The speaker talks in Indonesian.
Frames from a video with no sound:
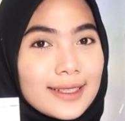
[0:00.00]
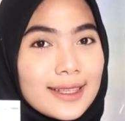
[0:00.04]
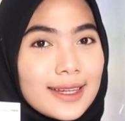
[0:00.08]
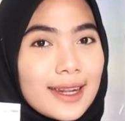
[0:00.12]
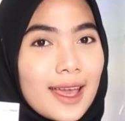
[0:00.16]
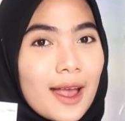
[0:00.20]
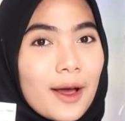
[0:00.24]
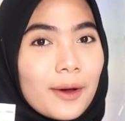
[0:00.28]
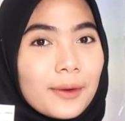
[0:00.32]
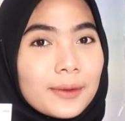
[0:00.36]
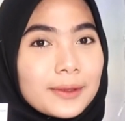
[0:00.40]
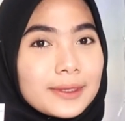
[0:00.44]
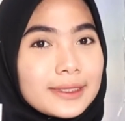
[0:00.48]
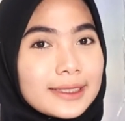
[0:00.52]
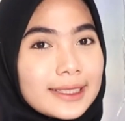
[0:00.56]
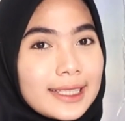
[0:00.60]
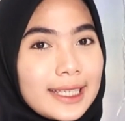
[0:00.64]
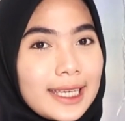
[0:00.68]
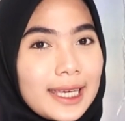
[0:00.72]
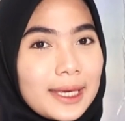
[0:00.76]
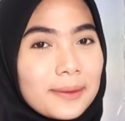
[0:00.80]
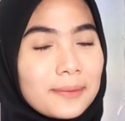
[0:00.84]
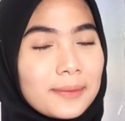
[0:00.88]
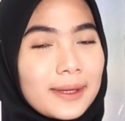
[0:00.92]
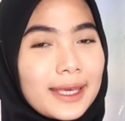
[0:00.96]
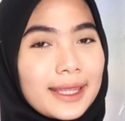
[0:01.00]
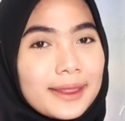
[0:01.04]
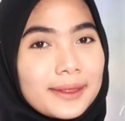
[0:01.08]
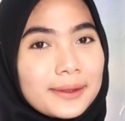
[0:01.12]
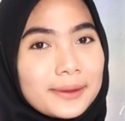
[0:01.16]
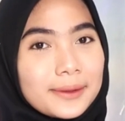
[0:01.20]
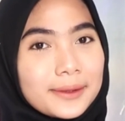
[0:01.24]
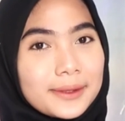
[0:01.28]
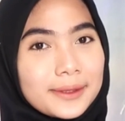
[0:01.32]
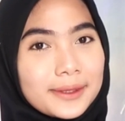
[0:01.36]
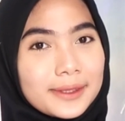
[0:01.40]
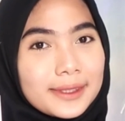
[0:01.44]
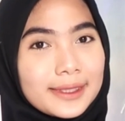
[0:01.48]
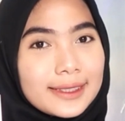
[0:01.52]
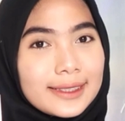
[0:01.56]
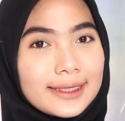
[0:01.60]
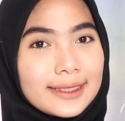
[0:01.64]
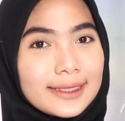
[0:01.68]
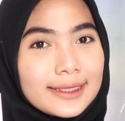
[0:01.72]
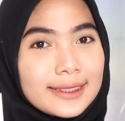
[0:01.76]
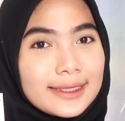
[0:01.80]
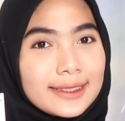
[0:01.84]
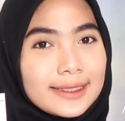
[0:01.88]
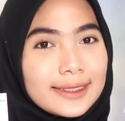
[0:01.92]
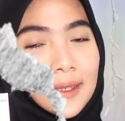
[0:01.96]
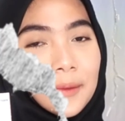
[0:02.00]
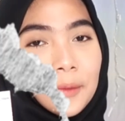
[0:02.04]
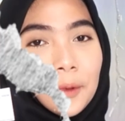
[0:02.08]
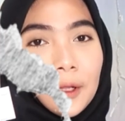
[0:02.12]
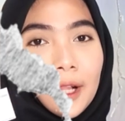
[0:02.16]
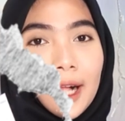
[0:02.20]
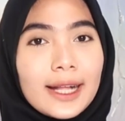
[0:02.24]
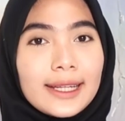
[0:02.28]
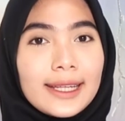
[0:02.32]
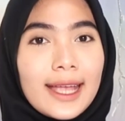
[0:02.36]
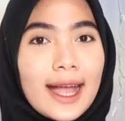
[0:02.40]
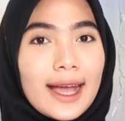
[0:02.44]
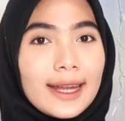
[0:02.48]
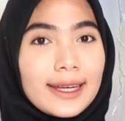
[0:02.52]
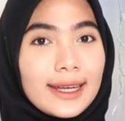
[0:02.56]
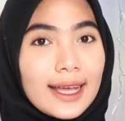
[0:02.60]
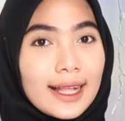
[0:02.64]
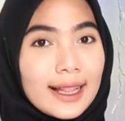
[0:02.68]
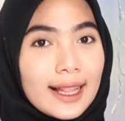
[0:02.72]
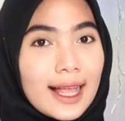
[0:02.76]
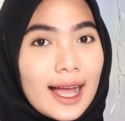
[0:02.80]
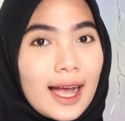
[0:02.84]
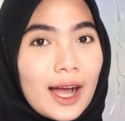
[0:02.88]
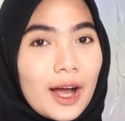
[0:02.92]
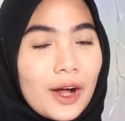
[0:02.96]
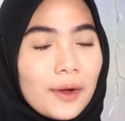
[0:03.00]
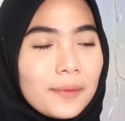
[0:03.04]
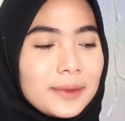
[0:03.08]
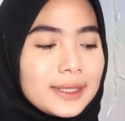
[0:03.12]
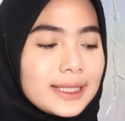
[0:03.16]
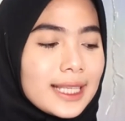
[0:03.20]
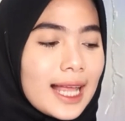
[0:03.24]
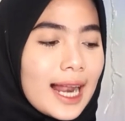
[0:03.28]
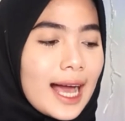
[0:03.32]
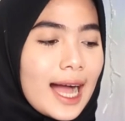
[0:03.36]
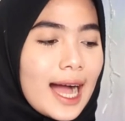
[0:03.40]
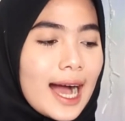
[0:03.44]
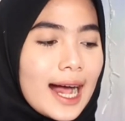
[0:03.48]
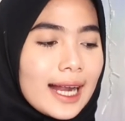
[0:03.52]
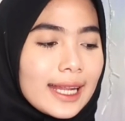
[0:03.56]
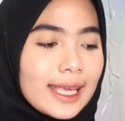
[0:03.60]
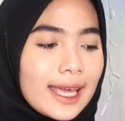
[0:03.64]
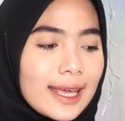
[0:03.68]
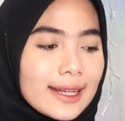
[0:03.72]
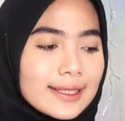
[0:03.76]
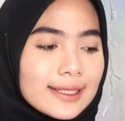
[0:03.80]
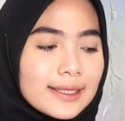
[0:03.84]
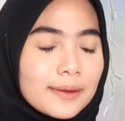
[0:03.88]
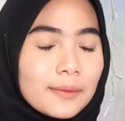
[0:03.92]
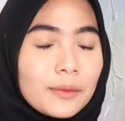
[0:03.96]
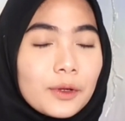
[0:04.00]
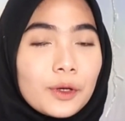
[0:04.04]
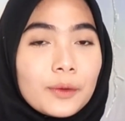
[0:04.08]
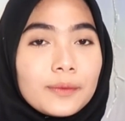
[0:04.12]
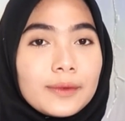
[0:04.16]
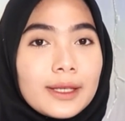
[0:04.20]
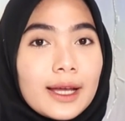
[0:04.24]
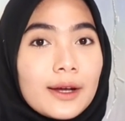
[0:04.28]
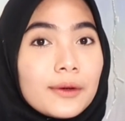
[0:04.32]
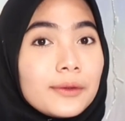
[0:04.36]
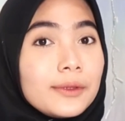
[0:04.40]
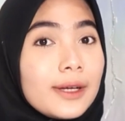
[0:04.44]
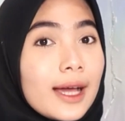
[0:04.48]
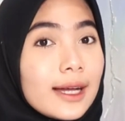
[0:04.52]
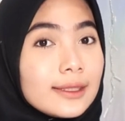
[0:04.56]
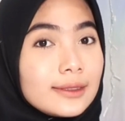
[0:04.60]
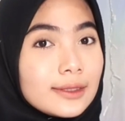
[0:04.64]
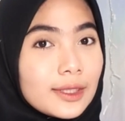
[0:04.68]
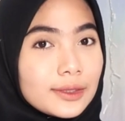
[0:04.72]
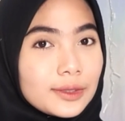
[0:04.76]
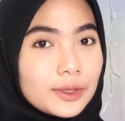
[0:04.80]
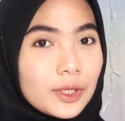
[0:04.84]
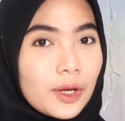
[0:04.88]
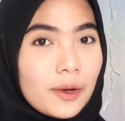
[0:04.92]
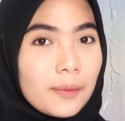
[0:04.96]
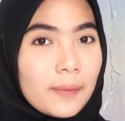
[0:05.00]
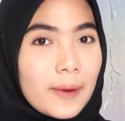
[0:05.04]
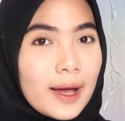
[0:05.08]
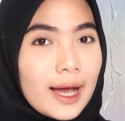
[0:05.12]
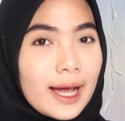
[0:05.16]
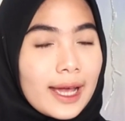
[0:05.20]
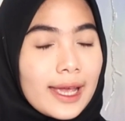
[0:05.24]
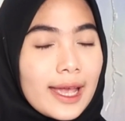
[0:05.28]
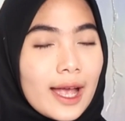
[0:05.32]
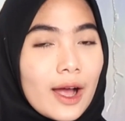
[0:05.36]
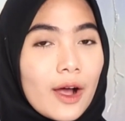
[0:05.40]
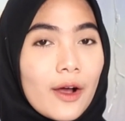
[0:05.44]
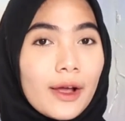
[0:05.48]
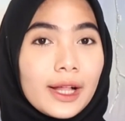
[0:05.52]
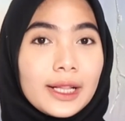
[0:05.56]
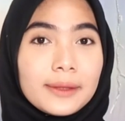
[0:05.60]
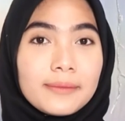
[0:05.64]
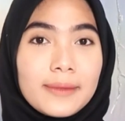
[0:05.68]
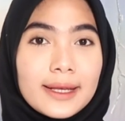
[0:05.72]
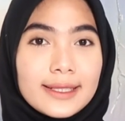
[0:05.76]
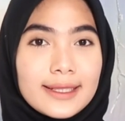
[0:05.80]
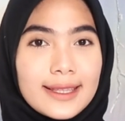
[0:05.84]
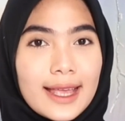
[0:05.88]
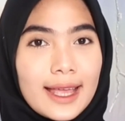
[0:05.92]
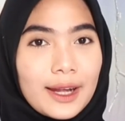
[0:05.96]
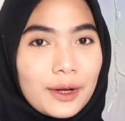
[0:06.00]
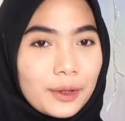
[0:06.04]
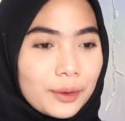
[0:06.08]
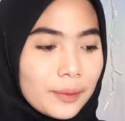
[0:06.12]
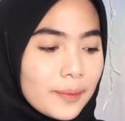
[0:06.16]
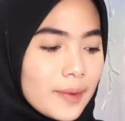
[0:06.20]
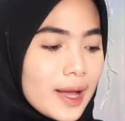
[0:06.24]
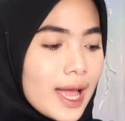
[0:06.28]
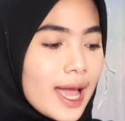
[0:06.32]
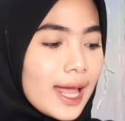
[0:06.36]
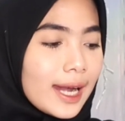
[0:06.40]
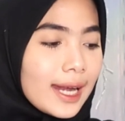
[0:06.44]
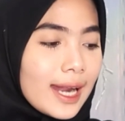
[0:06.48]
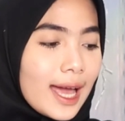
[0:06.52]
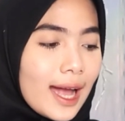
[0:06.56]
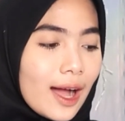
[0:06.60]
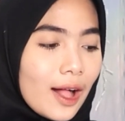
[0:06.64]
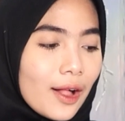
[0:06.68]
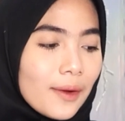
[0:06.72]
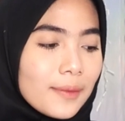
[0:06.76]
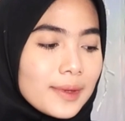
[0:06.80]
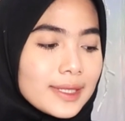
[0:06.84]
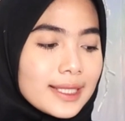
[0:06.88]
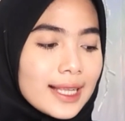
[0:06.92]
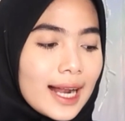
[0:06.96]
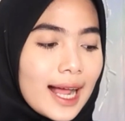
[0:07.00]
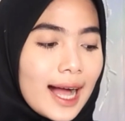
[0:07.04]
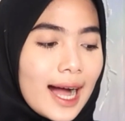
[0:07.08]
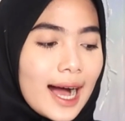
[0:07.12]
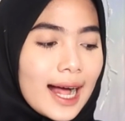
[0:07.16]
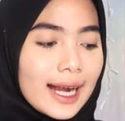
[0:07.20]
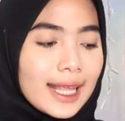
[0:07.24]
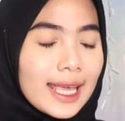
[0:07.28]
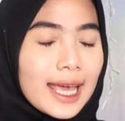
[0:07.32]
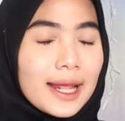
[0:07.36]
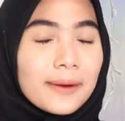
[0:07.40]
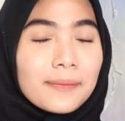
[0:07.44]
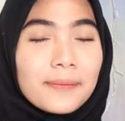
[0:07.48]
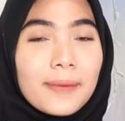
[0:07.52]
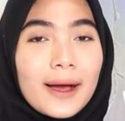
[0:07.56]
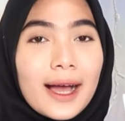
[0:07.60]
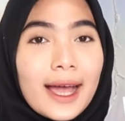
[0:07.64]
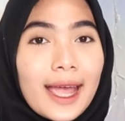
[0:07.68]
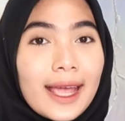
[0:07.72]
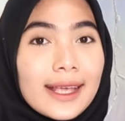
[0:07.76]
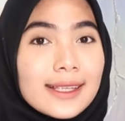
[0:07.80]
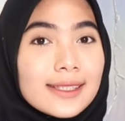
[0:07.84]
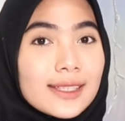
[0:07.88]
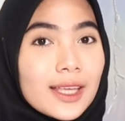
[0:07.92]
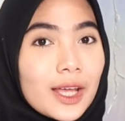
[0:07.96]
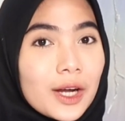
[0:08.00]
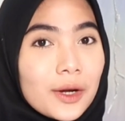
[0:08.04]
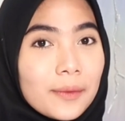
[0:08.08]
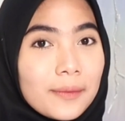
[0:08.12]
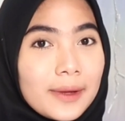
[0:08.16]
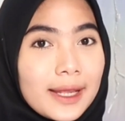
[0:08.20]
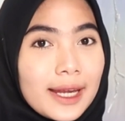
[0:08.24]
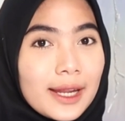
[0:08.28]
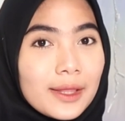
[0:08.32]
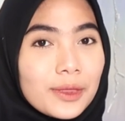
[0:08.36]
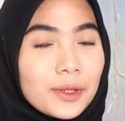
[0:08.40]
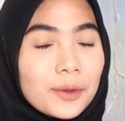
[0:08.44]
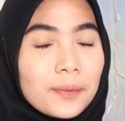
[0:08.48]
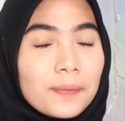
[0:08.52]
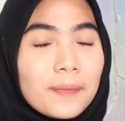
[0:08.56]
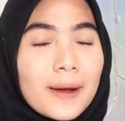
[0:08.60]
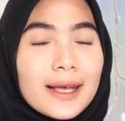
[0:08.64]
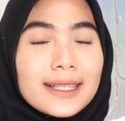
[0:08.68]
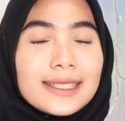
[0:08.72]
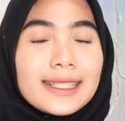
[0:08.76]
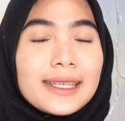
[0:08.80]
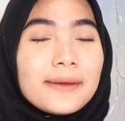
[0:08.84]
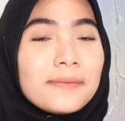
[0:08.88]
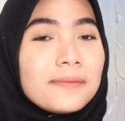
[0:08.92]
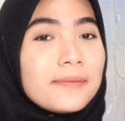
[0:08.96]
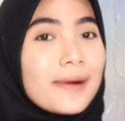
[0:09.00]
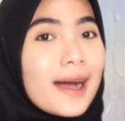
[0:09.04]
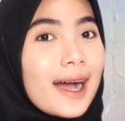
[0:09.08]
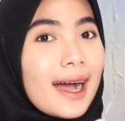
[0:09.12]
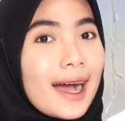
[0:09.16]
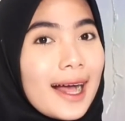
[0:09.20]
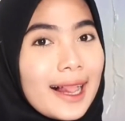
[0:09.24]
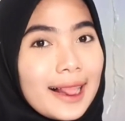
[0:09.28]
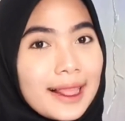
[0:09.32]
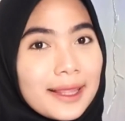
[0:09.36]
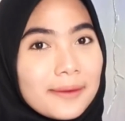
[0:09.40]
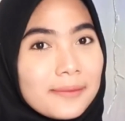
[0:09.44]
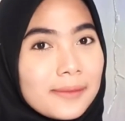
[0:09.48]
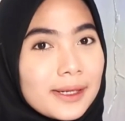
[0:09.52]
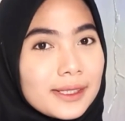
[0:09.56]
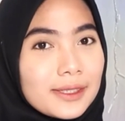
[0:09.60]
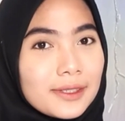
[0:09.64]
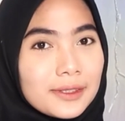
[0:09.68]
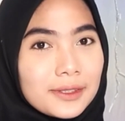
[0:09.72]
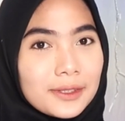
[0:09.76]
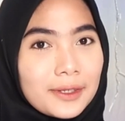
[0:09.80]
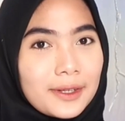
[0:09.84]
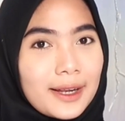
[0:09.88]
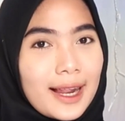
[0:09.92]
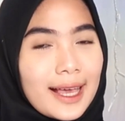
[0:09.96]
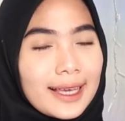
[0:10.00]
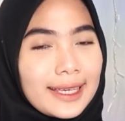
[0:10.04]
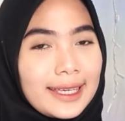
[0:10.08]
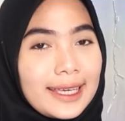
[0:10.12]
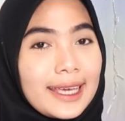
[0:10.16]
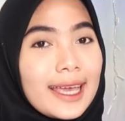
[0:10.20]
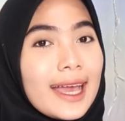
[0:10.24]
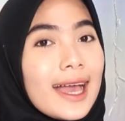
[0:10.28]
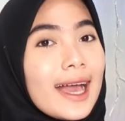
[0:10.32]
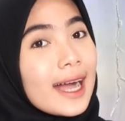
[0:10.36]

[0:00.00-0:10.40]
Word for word: jadi aku skip gitu jadi kesimpulannya adalah kalau misalnya kalian sebelumnya udah cocok pakai yang oil based serum, nah kalau misalnya kalian pakai serum ini tuh pasti bakal lebih cocok lagi.